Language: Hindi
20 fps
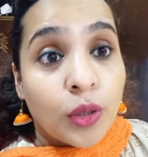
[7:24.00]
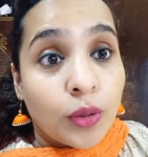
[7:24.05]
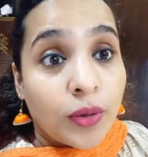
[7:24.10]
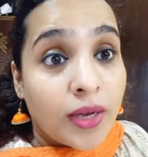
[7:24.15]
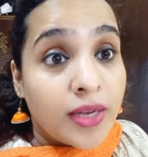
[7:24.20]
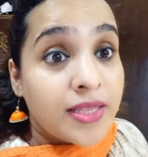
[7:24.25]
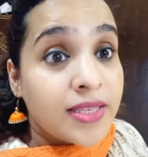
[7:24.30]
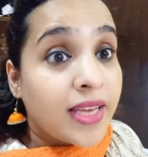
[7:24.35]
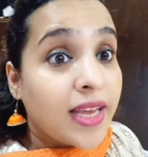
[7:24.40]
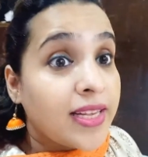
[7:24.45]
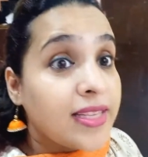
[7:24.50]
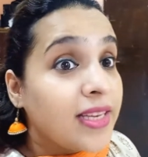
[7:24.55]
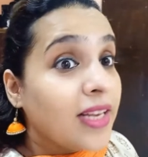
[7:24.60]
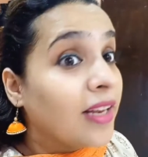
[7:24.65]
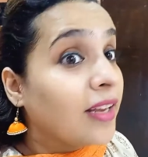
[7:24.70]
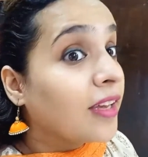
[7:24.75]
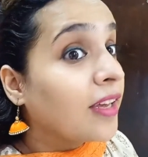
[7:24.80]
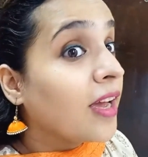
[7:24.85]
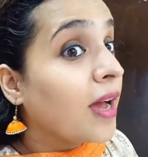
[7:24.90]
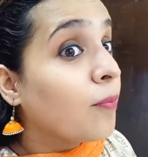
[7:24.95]
तो गाइज़ कैसी
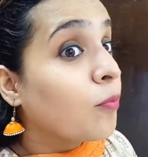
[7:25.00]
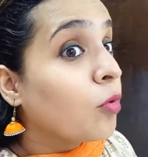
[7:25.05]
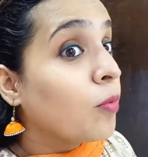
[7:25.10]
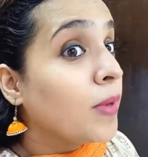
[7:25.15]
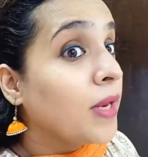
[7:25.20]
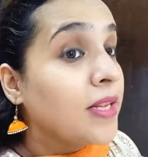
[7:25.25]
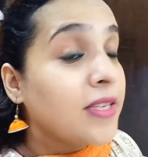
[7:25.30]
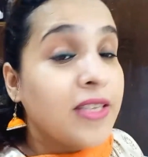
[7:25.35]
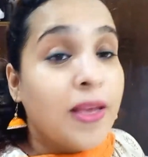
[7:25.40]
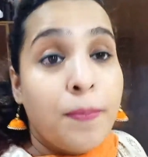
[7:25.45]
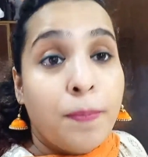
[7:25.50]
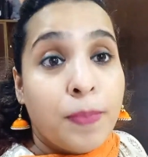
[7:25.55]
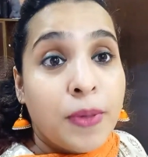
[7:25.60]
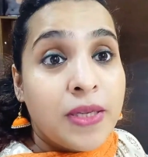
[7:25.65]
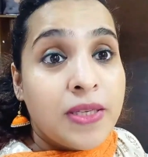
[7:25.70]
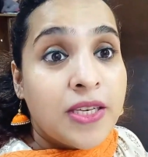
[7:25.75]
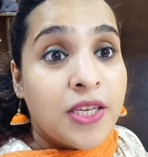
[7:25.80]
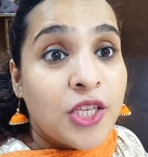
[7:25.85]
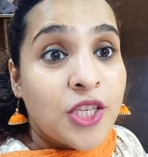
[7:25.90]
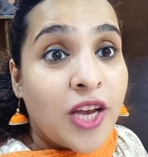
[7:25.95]
लगी आपको मेरी सिंपल
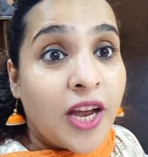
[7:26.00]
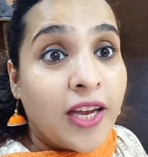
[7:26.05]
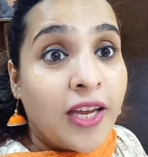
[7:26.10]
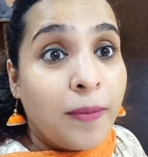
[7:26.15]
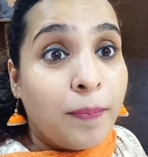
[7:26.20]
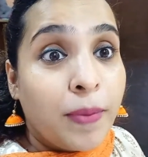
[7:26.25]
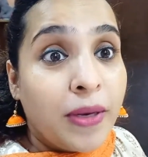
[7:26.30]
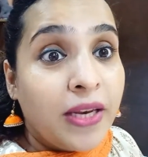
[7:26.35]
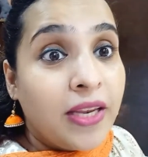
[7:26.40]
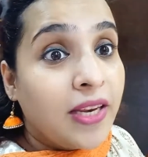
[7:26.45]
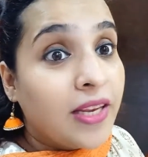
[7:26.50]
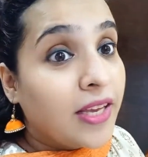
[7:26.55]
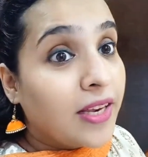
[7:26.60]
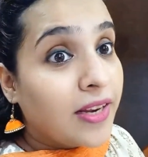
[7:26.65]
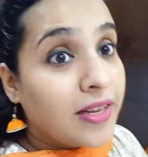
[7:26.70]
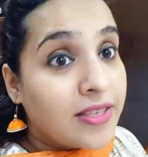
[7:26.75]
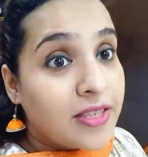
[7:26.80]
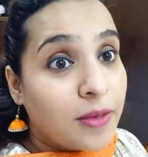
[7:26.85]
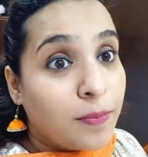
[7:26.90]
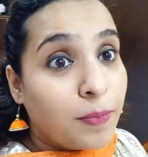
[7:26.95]
सी शाही पनीर की
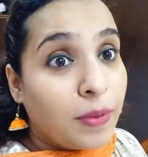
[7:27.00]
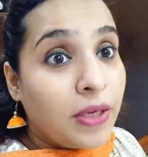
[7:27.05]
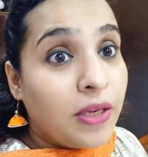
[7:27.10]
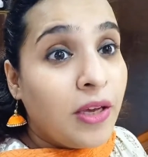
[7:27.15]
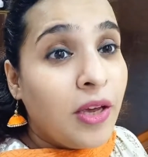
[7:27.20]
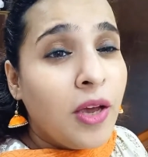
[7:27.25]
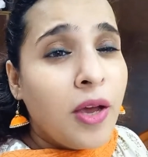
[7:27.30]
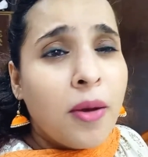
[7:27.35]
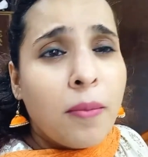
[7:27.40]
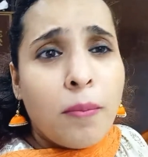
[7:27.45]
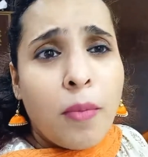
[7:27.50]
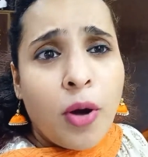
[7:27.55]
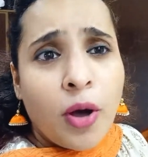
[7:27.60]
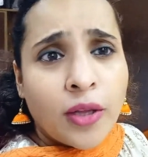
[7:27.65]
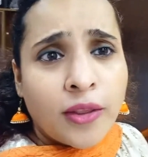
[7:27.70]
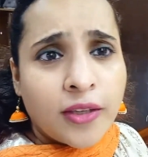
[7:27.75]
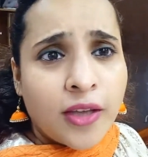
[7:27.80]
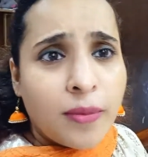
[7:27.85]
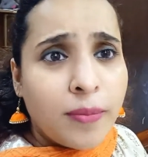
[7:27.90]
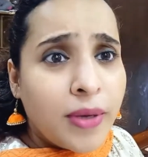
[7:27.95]
रेसिपी
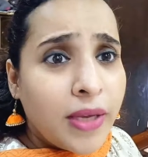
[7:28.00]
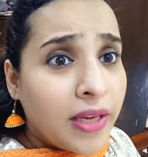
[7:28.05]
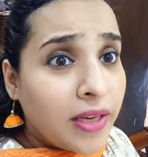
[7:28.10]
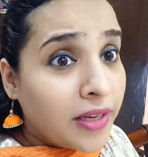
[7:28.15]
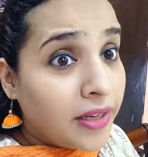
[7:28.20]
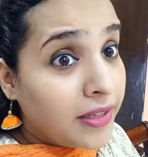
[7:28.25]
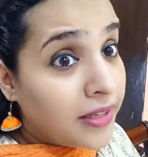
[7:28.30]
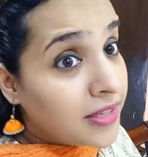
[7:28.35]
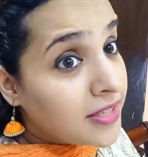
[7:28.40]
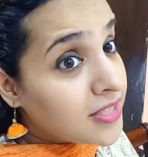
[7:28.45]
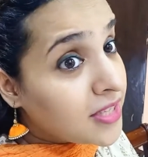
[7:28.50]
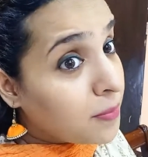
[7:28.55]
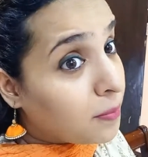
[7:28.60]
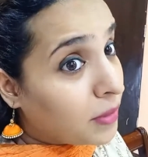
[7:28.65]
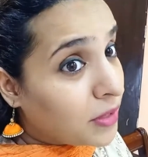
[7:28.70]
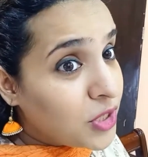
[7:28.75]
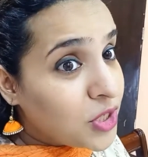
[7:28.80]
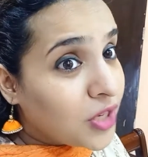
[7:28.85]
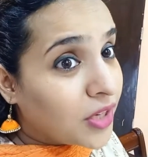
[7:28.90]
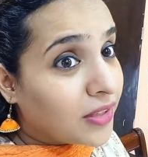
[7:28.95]
बहुत कम इंग्रेडिएंट से
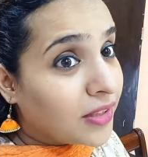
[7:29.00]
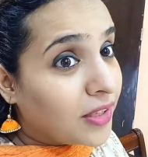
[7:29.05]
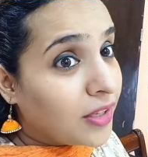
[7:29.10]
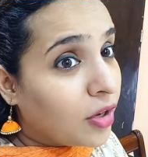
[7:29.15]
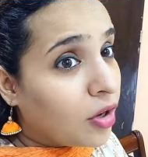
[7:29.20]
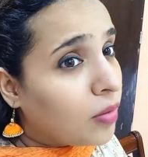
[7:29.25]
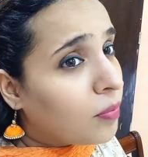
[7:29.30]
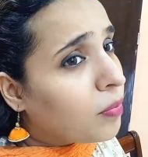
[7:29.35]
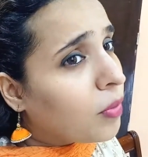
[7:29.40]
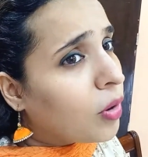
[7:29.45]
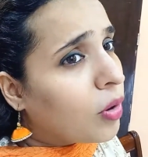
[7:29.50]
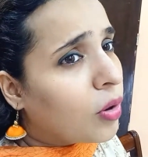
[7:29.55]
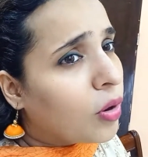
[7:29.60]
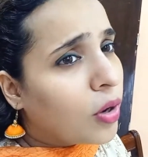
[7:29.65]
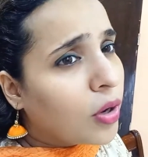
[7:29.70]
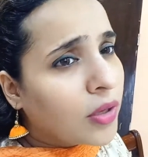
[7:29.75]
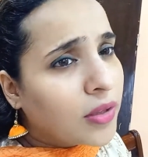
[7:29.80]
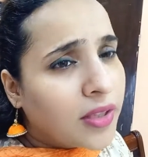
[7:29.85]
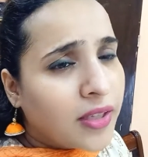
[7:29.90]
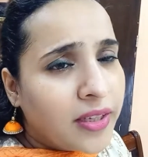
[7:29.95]
बन जाती है और
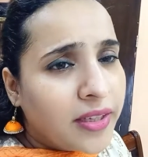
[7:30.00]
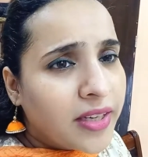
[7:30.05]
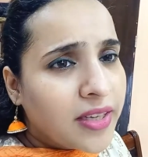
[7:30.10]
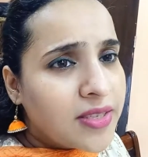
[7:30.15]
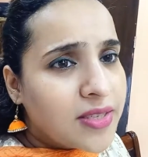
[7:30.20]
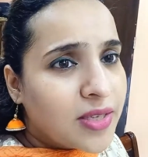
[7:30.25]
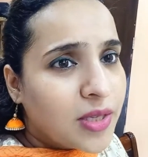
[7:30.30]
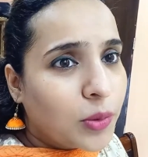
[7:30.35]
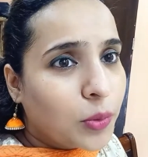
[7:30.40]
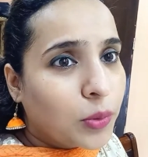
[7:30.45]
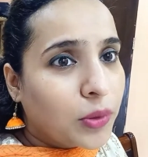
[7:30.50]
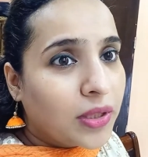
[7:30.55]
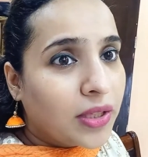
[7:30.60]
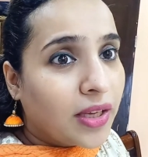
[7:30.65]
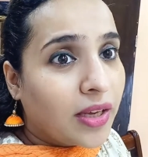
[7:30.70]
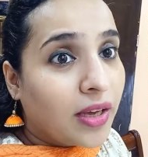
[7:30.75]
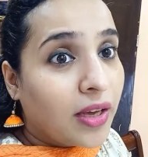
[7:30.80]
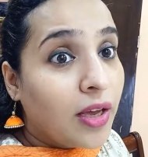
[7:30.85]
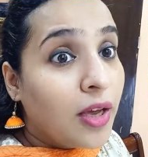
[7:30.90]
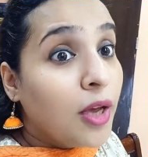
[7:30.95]
बहुत ही टेस्टी होती
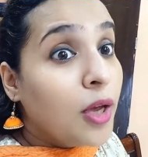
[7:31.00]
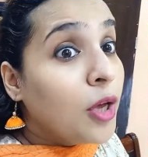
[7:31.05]
है